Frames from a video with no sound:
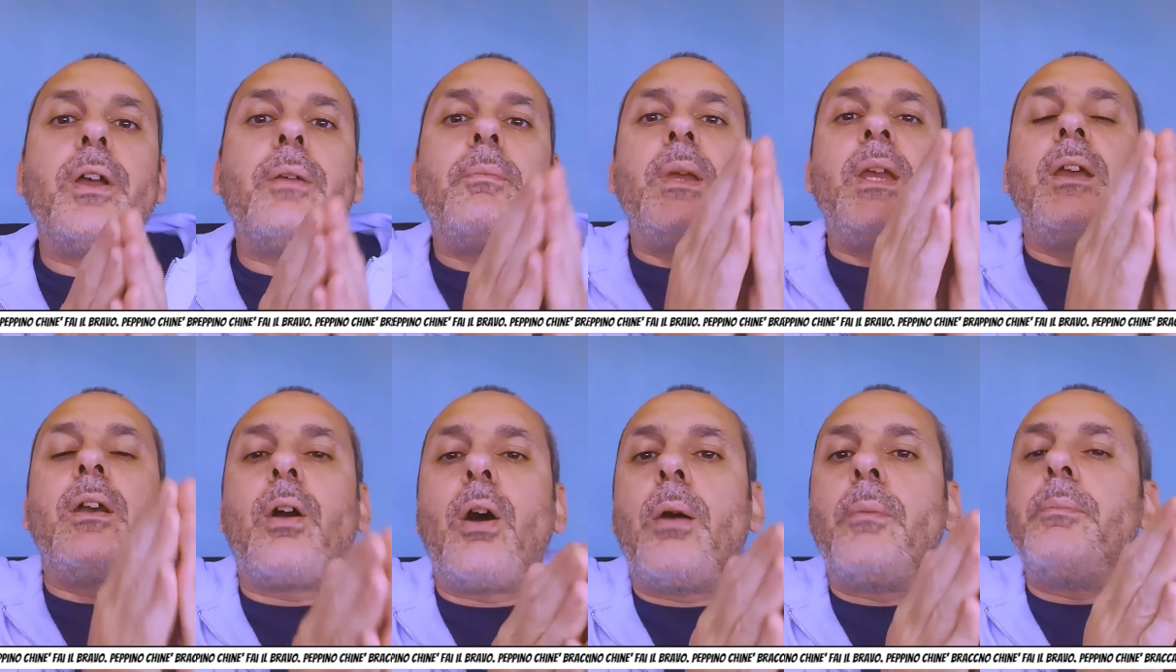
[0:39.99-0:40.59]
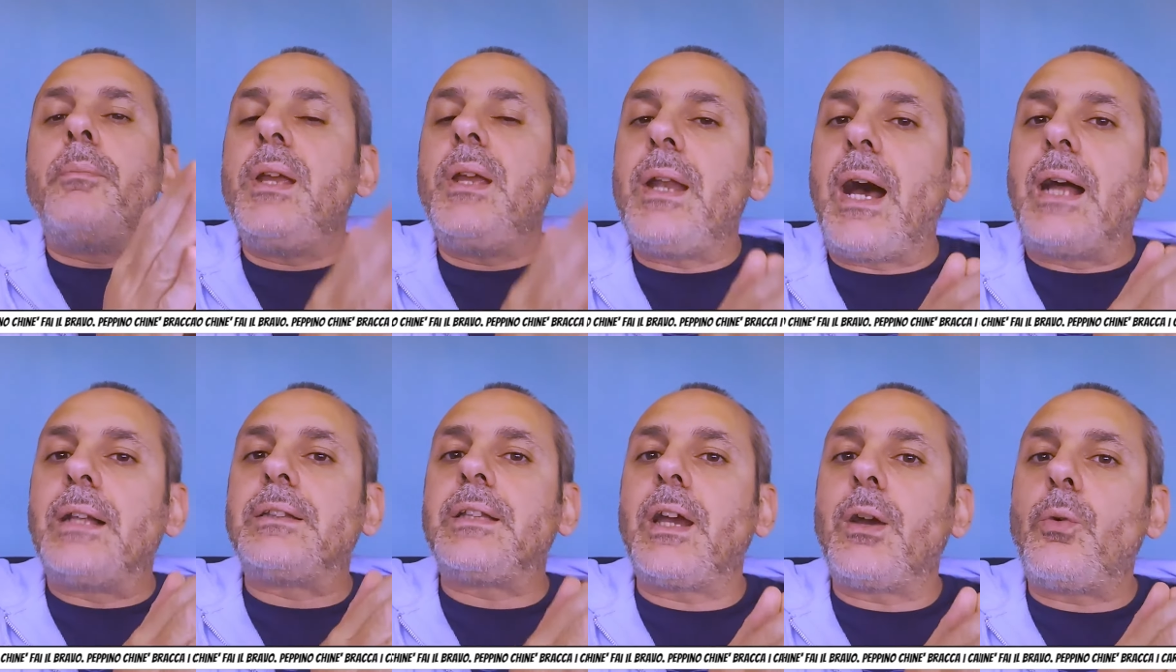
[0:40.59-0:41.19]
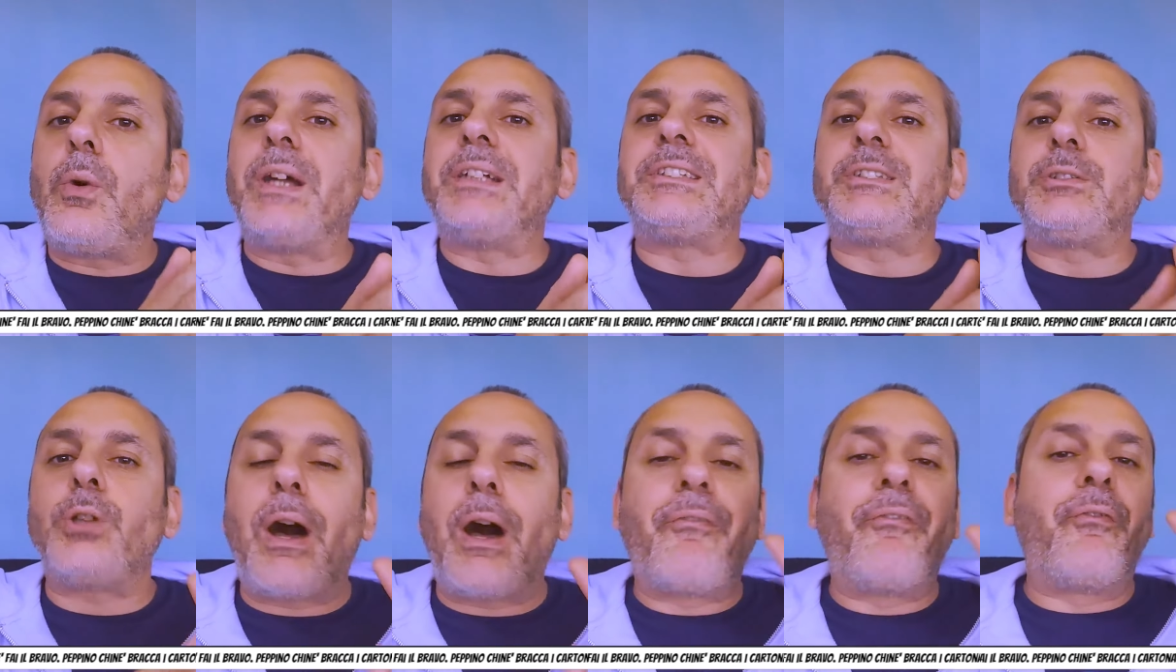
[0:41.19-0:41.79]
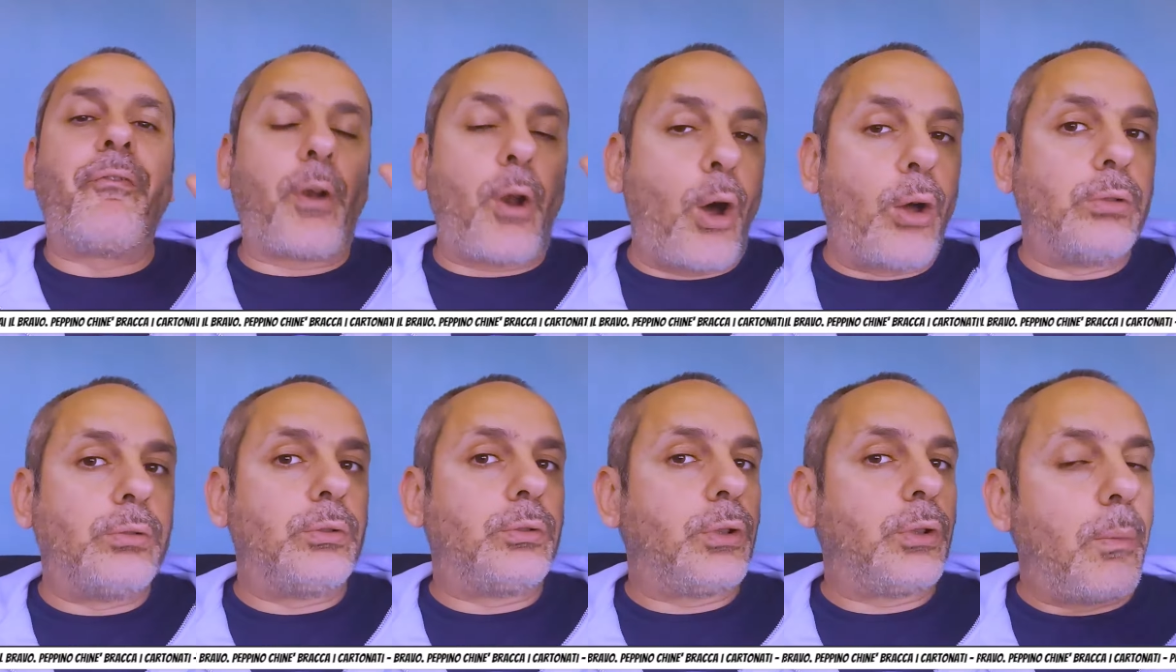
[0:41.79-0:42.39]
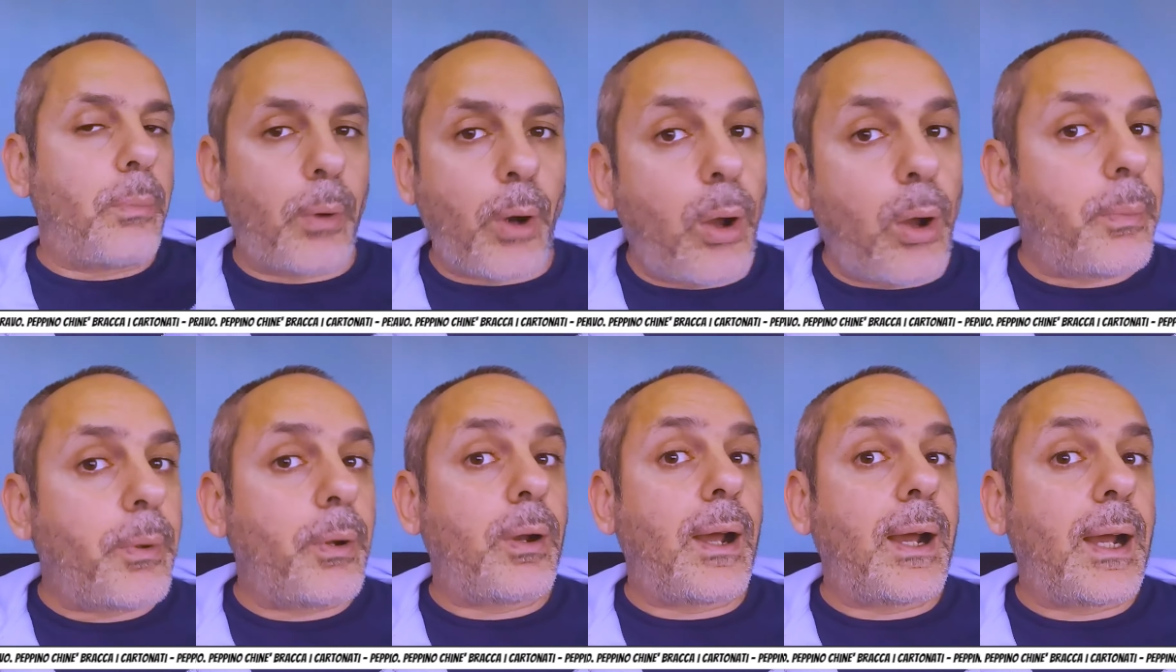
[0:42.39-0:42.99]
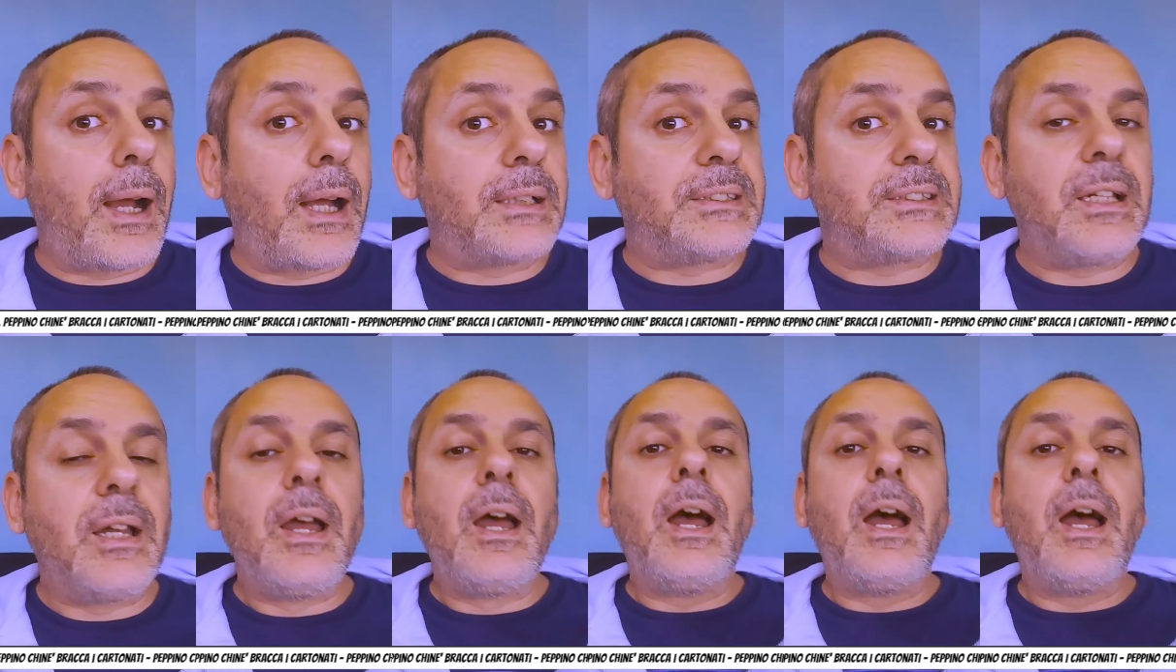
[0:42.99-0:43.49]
mi combinate questo affronto proprio, ragazzi.